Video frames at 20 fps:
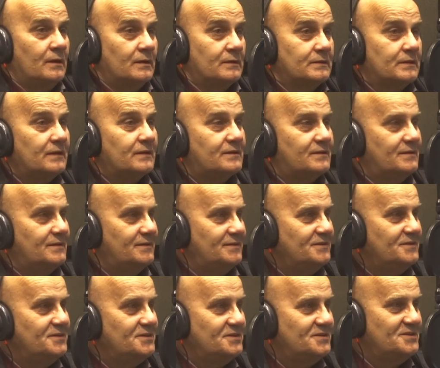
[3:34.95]
Tak,
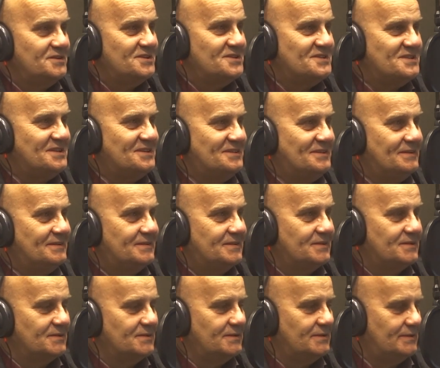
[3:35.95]
e, niestety
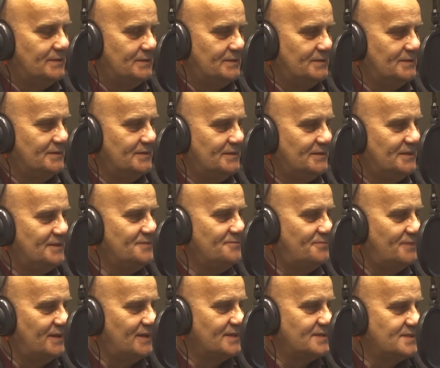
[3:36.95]
to e,
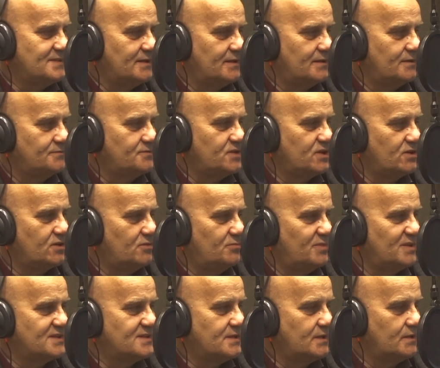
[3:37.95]
inflacja
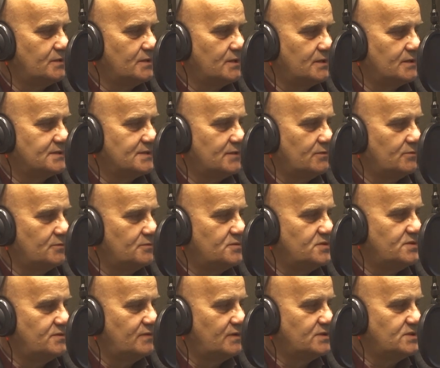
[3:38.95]
wszechobecna na całym
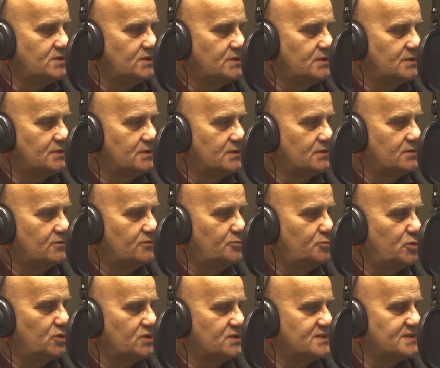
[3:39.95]
świecie, nie tylko w
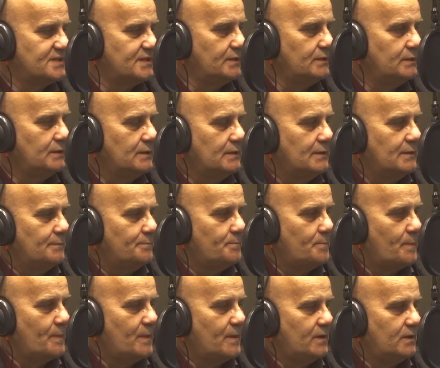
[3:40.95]
Polsce.
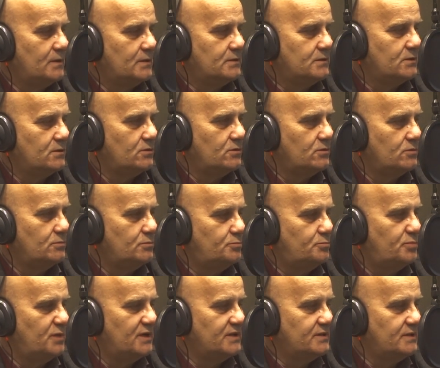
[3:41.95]
Mm, e, to
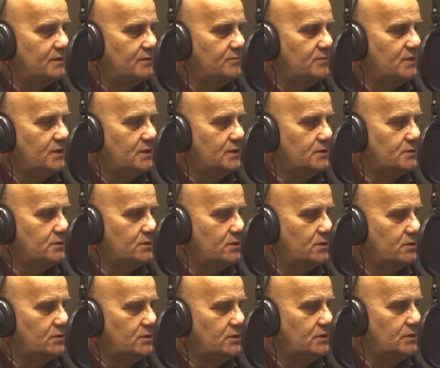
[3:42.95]
pandemia
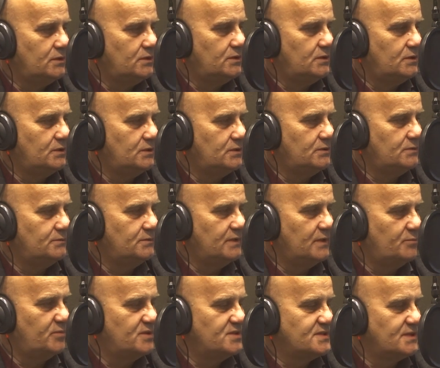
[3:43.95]
no i, i, i
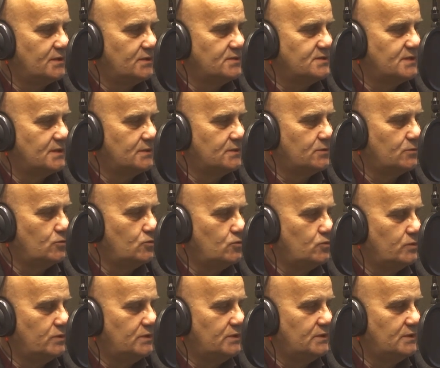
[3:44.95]
napędzająca
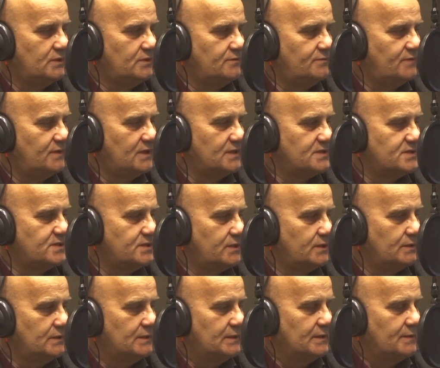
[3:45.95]
tą e,
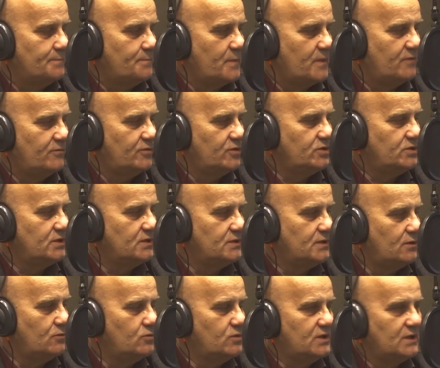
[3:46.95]
inflację mm, wojna
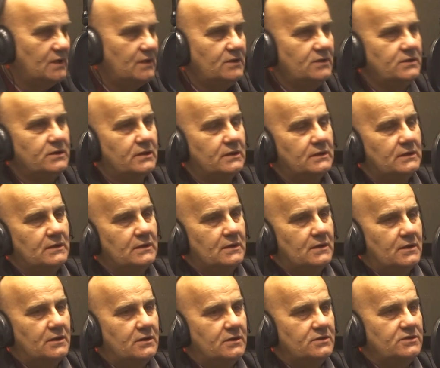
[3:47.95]
na Ukrainie.
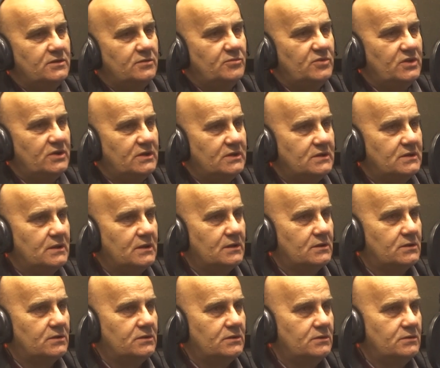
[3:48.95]
E, niemniej
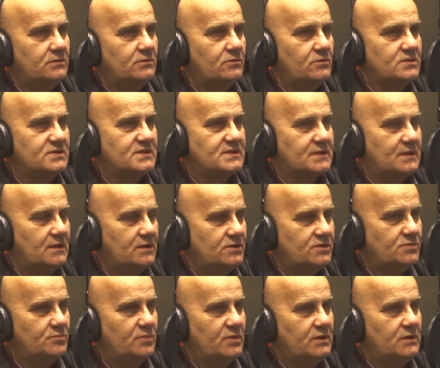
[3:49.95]
jednak
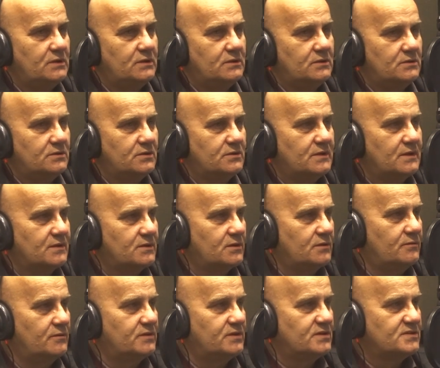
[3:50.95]
uzyskaliśmy
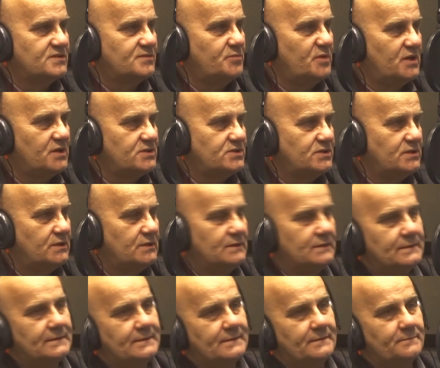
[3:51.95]
dodatkowe też
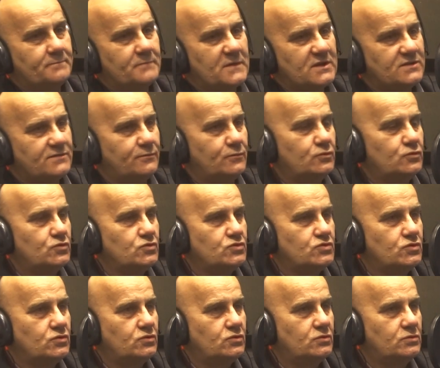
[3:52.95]
wsparcie z
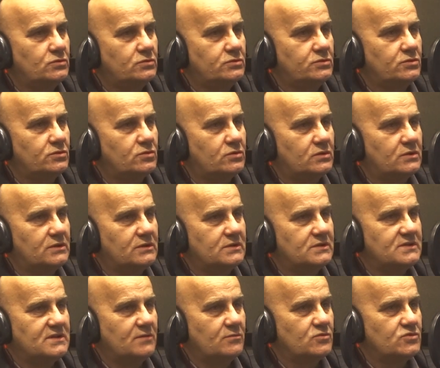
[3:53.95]
Funduszu Dróg
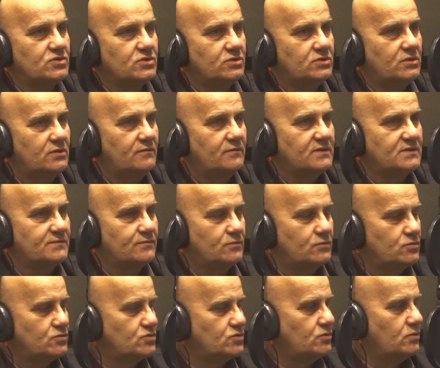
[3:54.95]
Samorządowych, z
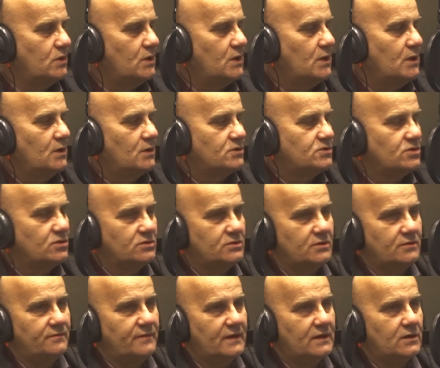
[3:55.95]
Funduszu
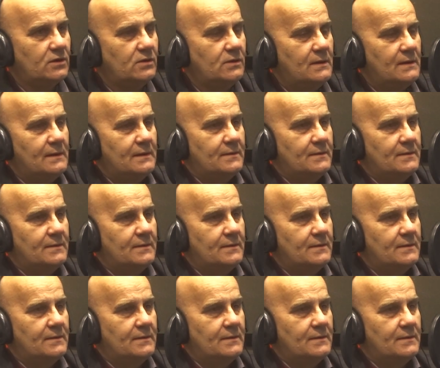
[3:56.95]
Rządowego.